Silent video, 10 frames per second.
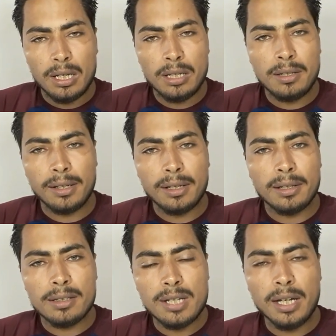انك
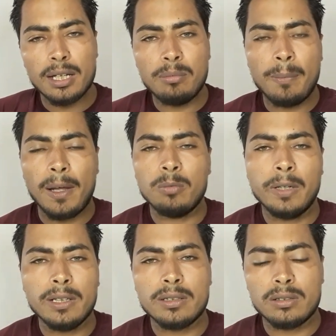تسجل
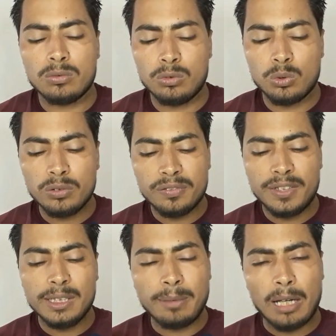بمعلومات ويكون
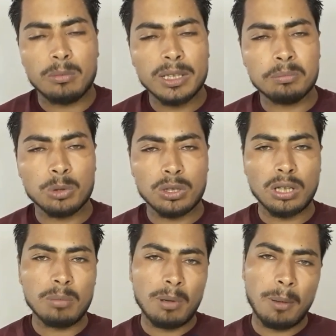في معلومات
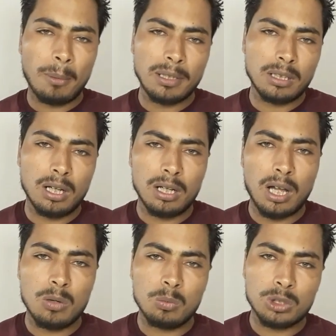متضاربة مع بعضها
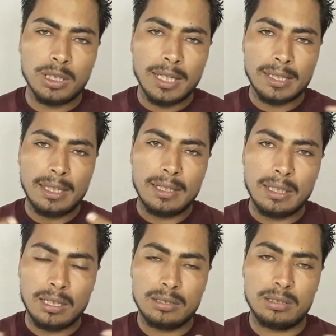او متداخلة
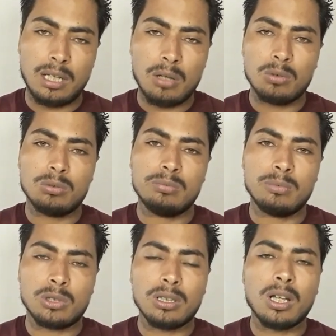او
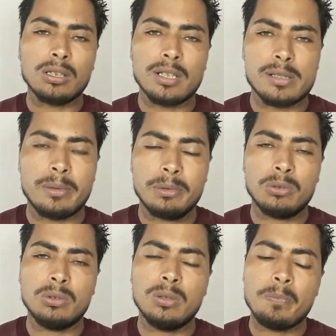متضادة زي ما
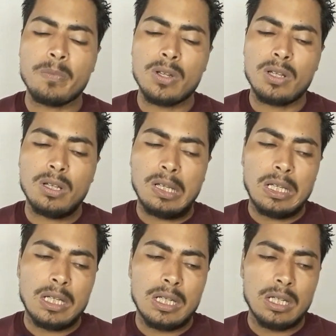بنقول
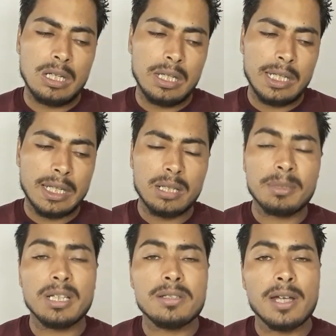آه، انك انت
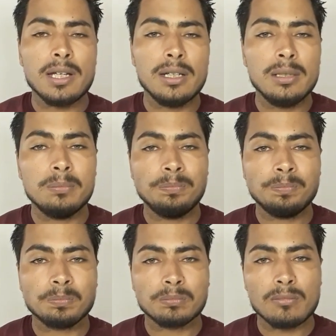بتيجي تسجل
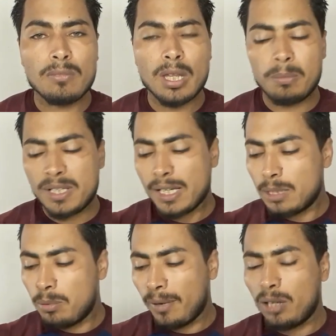بتسجل
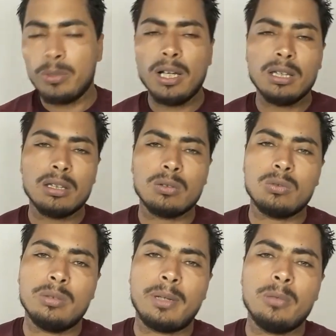بمعلومات
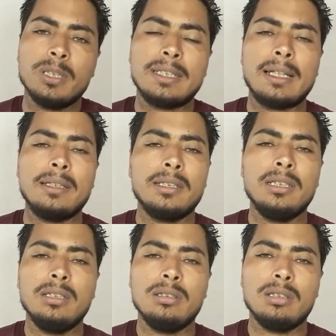والمعلومات التانية
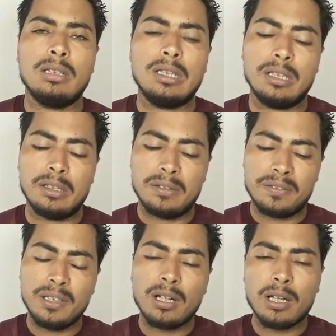دي آه،
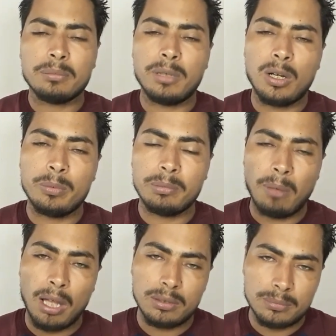في لغط بينها وبين
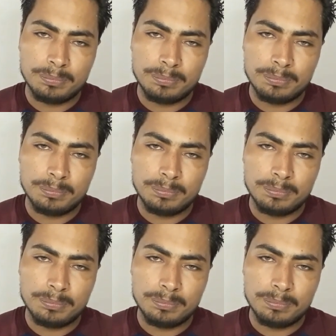بعض